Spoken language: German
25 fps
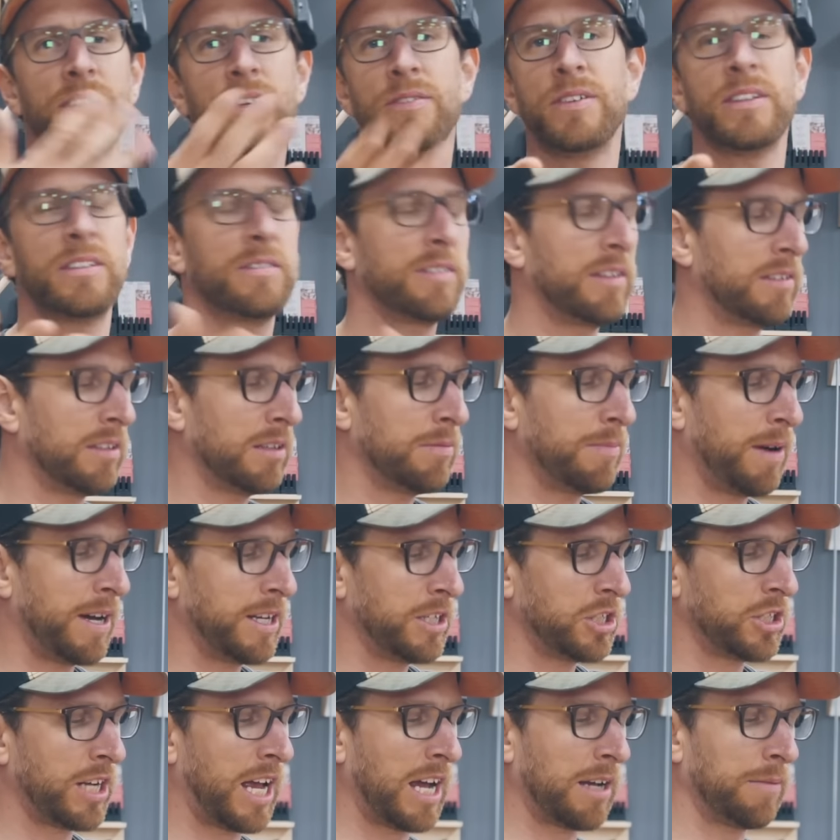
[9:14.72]
ihr wisst, was ich
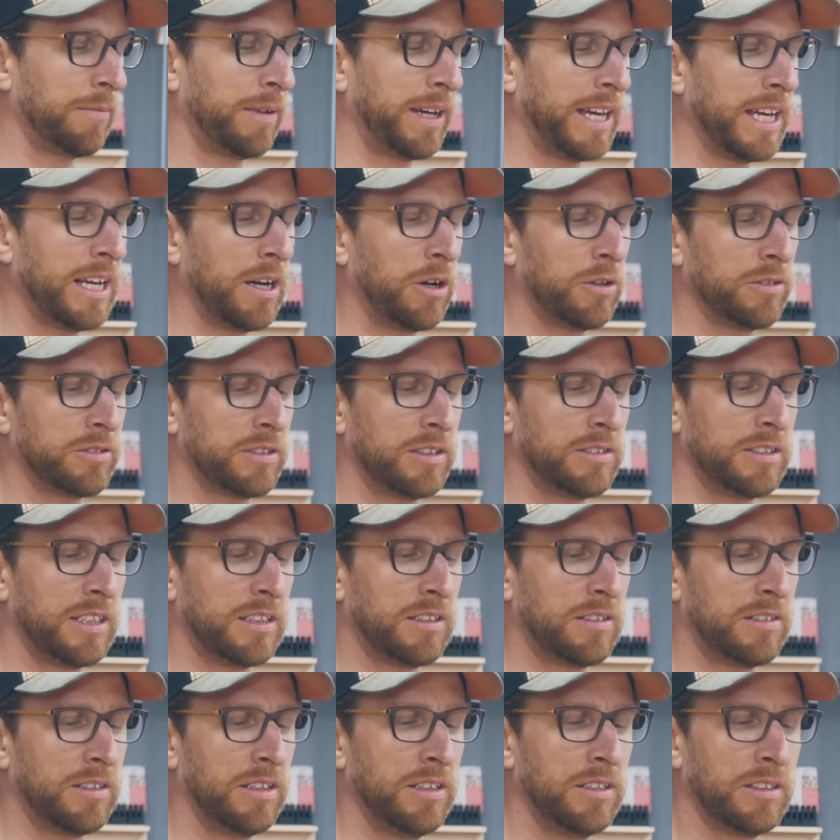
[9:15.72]
meine, starken Regen
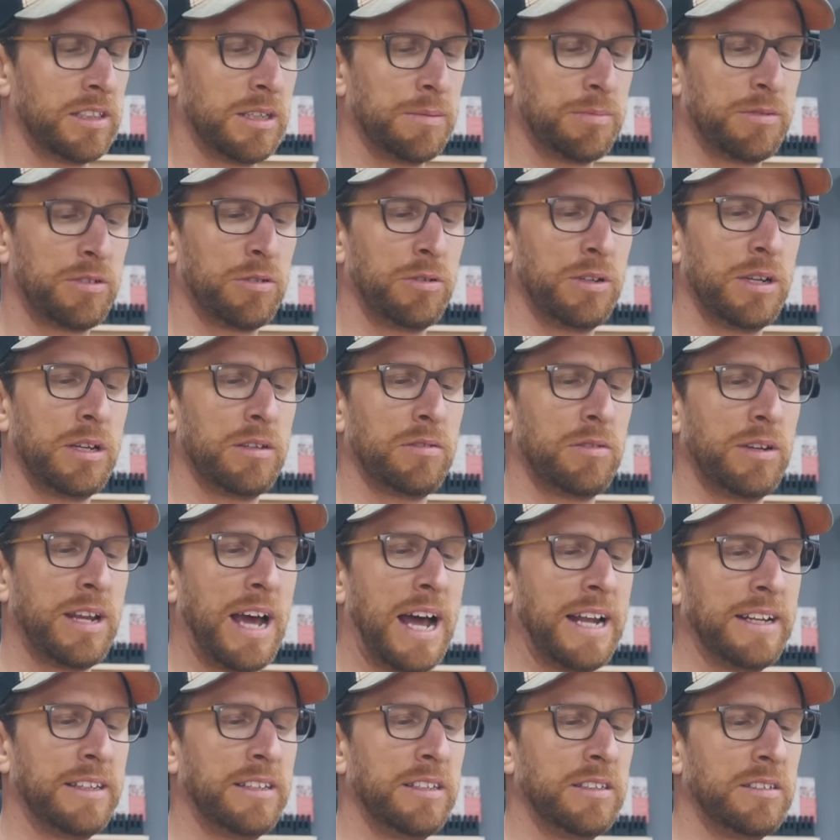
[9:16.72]
ausgesetzt sind, gibt so es eine, so
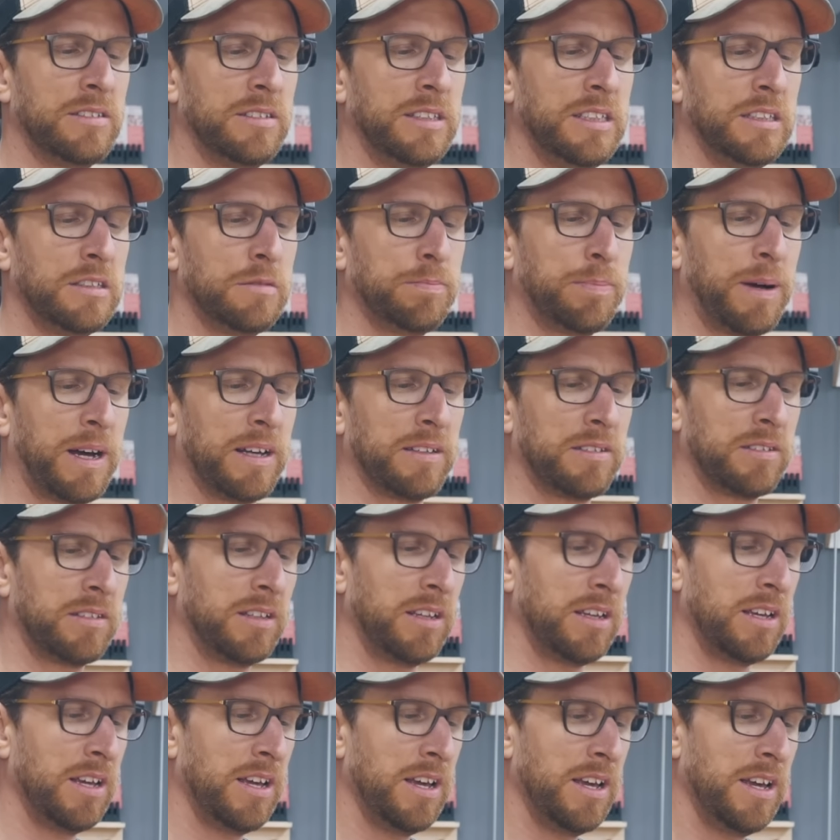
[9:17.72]
eine anti seas
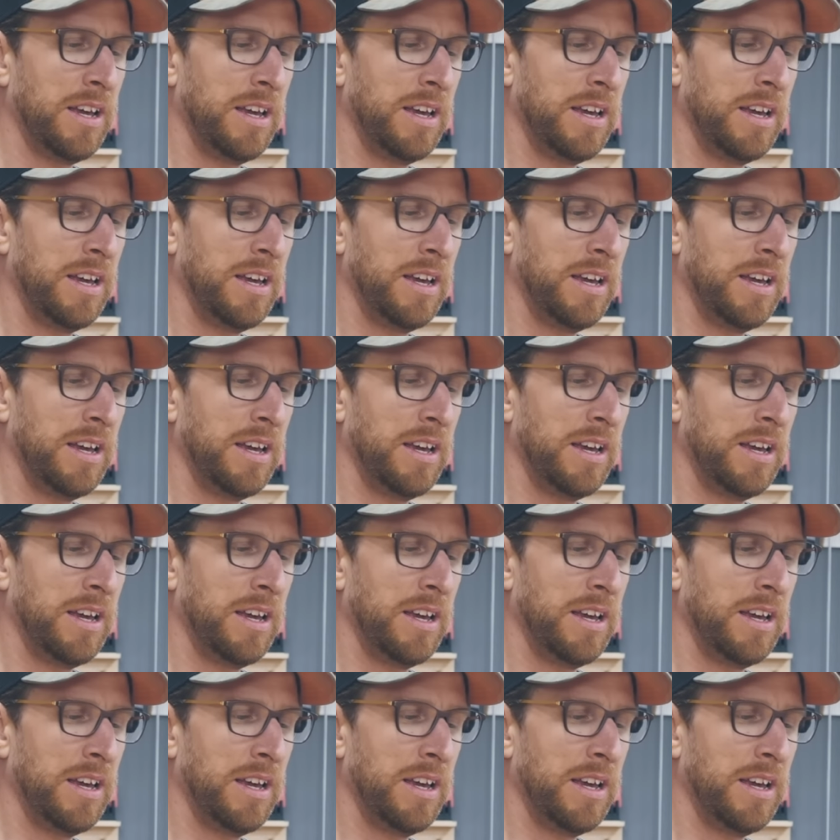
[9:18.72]
paste